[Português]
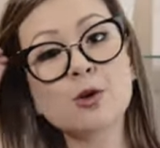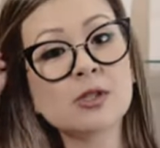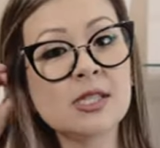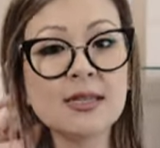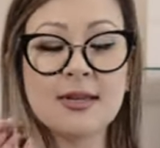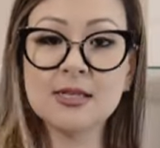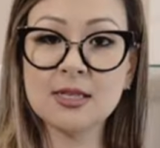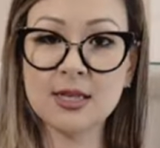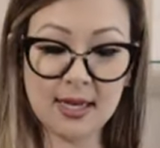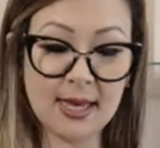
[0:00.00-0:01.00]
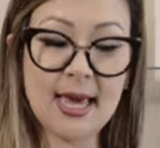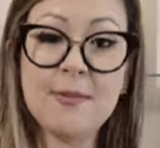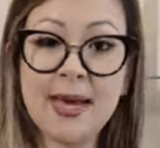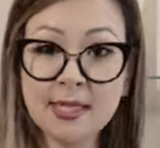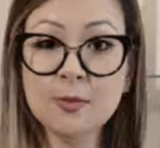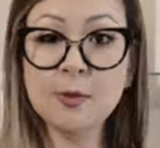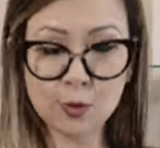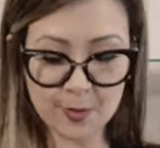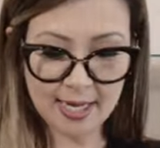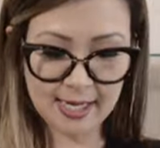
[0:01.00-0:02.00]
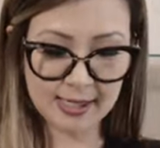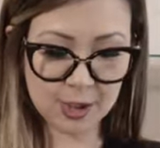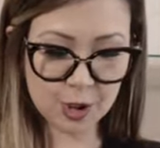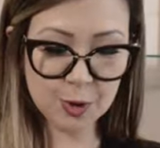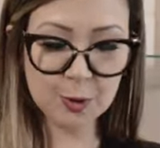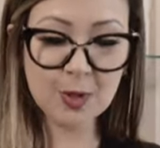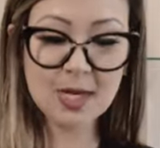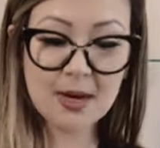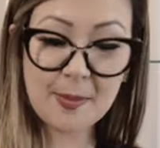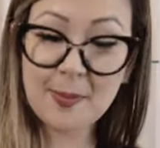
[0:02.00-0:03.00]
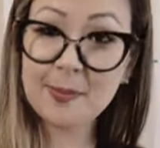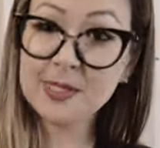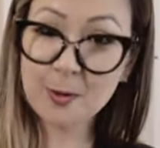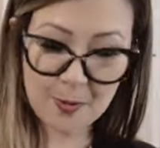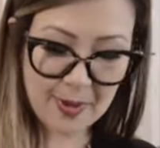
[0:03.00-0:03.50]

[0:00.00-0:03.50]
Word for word: E os itens que remetem muito bem a esse estilo são